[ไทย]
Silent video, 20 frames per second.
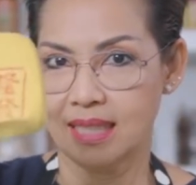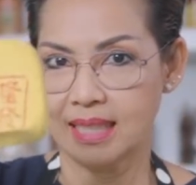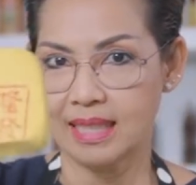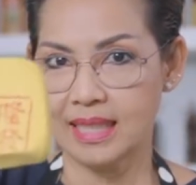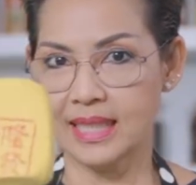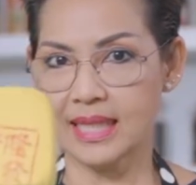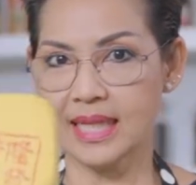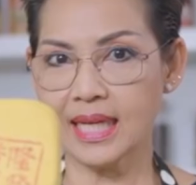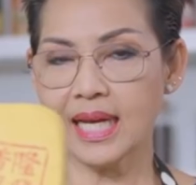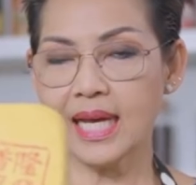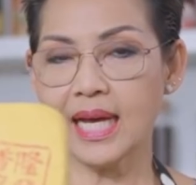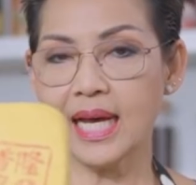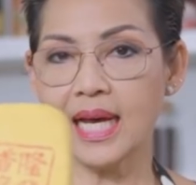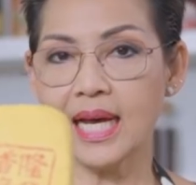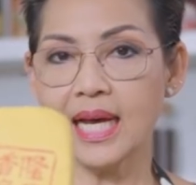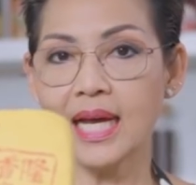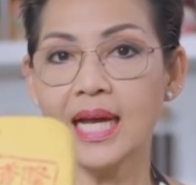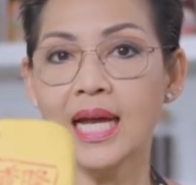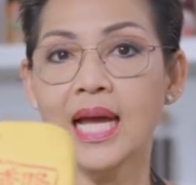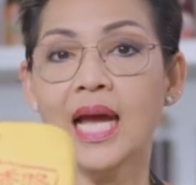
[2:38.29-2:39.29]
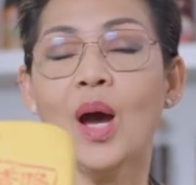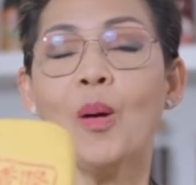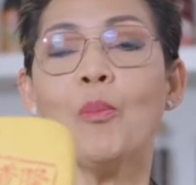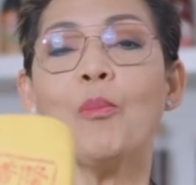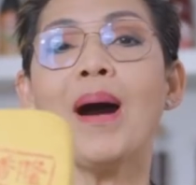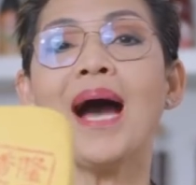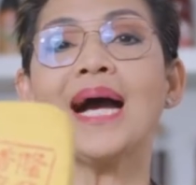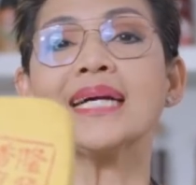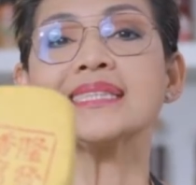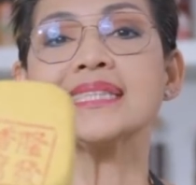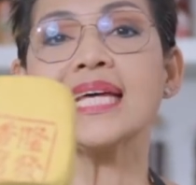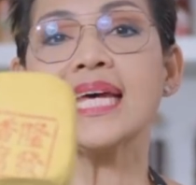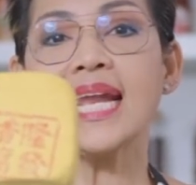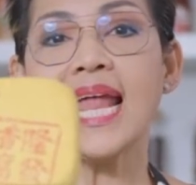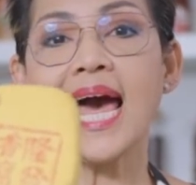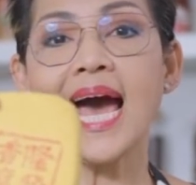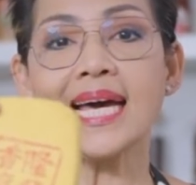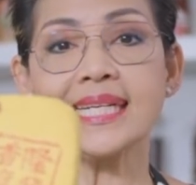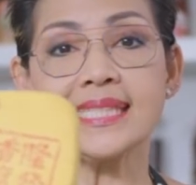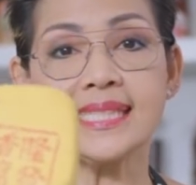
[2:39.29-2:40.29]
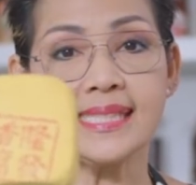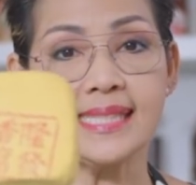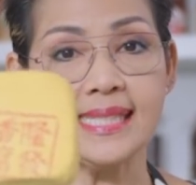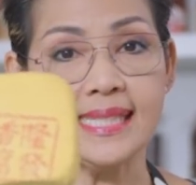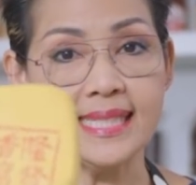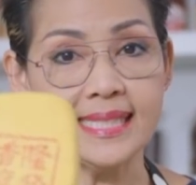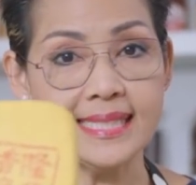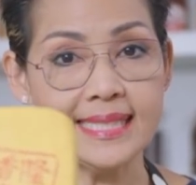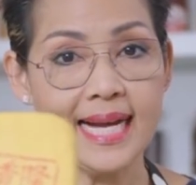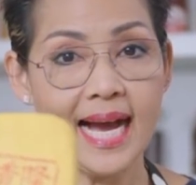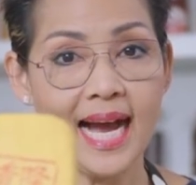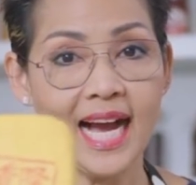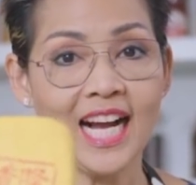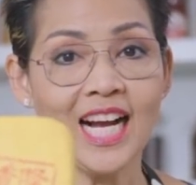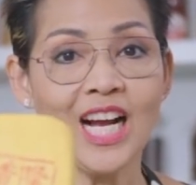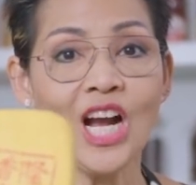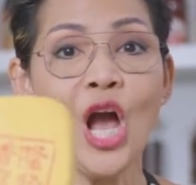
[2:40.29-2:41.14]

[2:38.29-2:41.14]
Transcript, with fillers: นี่นะคะ บางตลาดสีเหลือง